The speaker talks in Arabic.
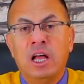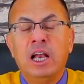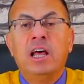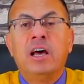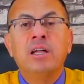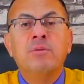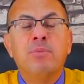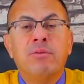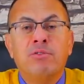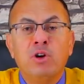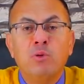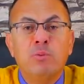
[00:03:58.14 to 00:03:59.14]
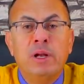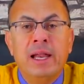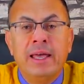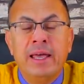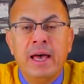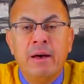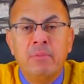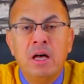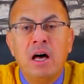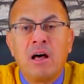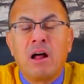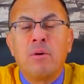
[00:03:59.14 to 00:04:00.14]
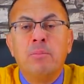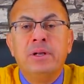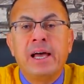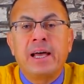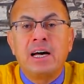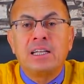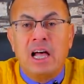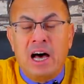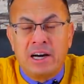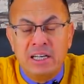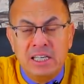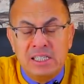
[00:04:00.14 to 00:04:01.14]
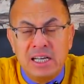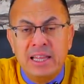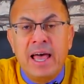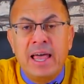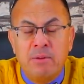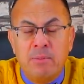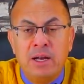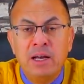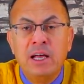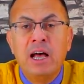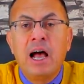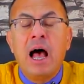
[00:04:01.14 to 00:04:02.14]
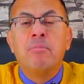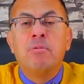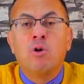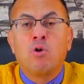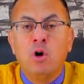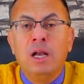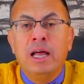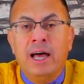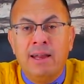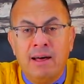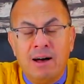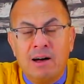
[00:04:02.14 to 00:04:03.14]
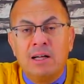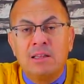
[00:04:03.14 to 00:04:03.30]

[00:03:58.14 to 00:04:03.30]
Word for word: لغايه ما في يوم من الايام رغم انها كانت حريصه دايما قبل كل علاقه